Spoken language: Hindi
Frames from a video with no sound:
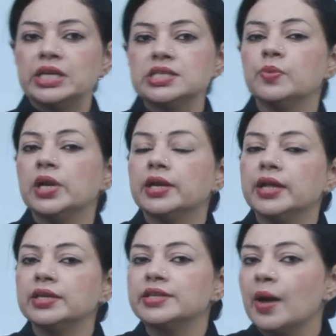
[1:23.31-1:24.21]
दीज
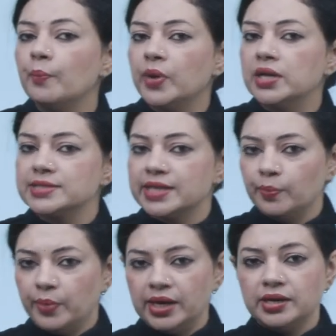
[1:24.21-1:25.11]
बिल्डिंग टेम्पल्स
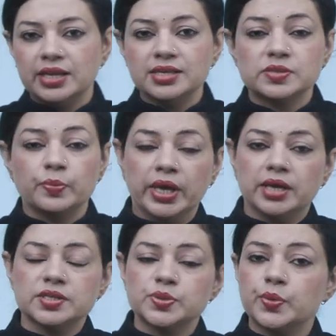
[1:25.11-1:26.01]
एंड पेंटिंग्स
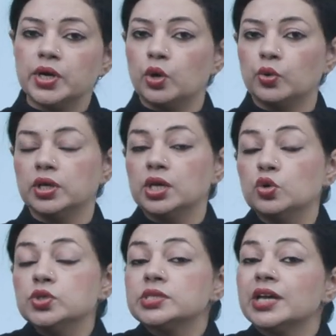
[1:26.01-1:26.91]
मेक अस प्राउड कि
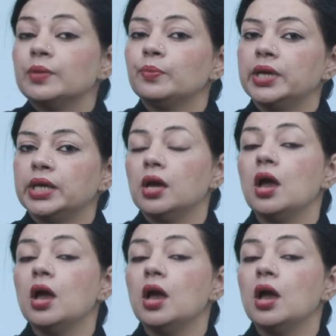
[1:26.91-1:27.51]
उस टाइम भी